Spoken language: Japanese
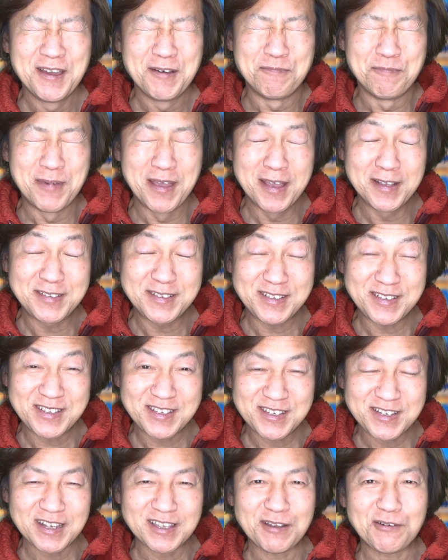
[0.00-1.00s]
めっ
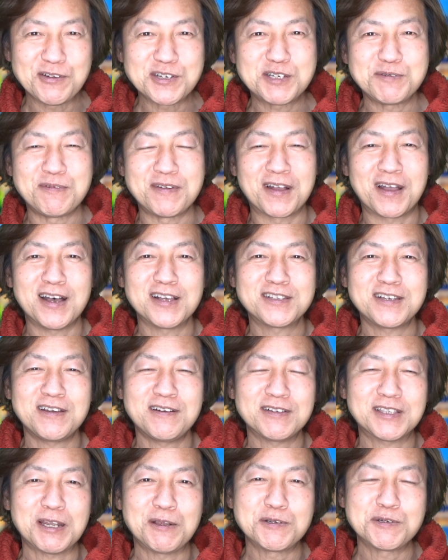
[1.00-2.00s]
ちゃ楽しみ。がぜん
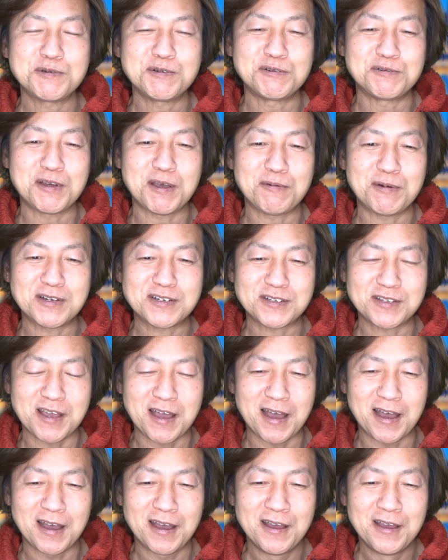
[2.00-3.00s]
楽しみ増えまし
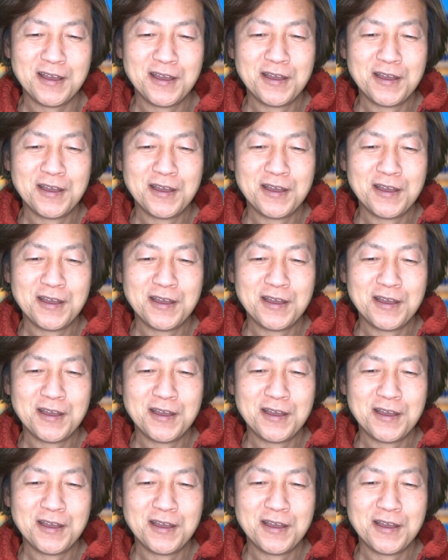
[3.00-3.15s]
た。